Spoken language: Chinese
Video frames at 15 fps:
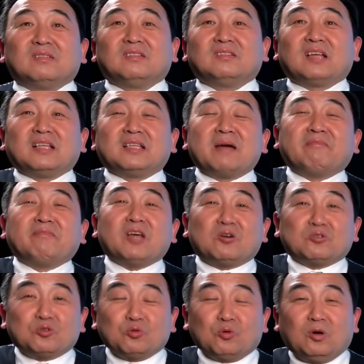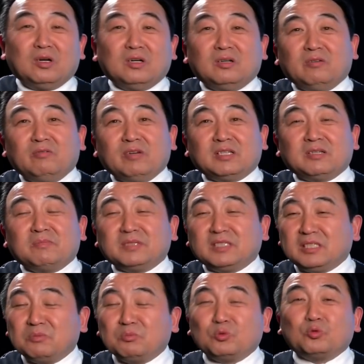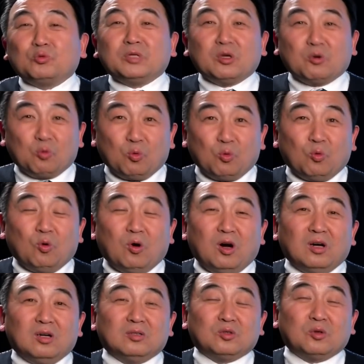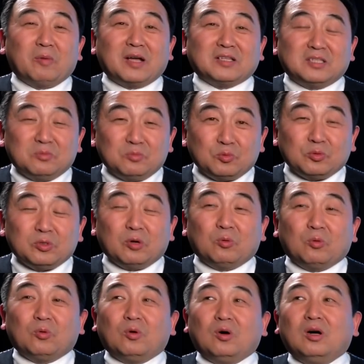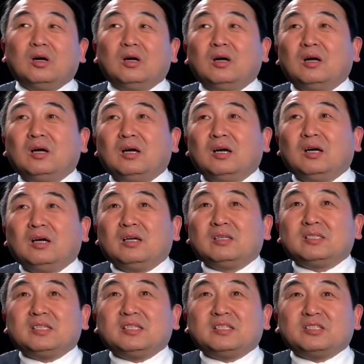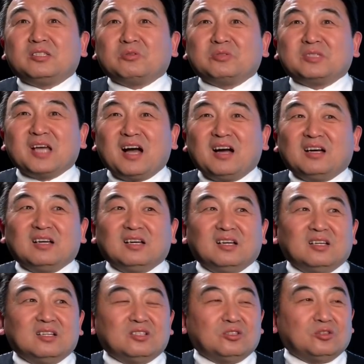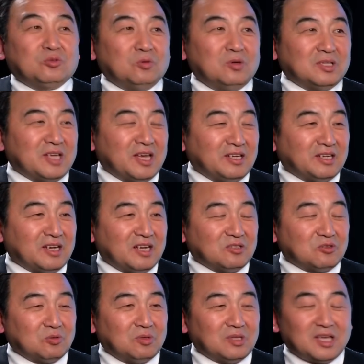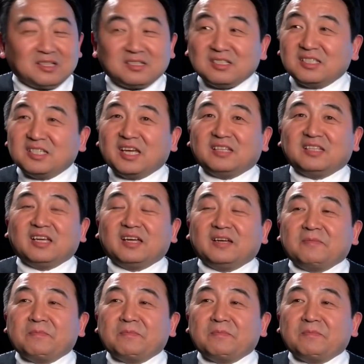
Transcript: 但他们要做，为什么禁不住诱惑，对吧？禁不住诱惑，其实就像昨天应该，昨天是前天。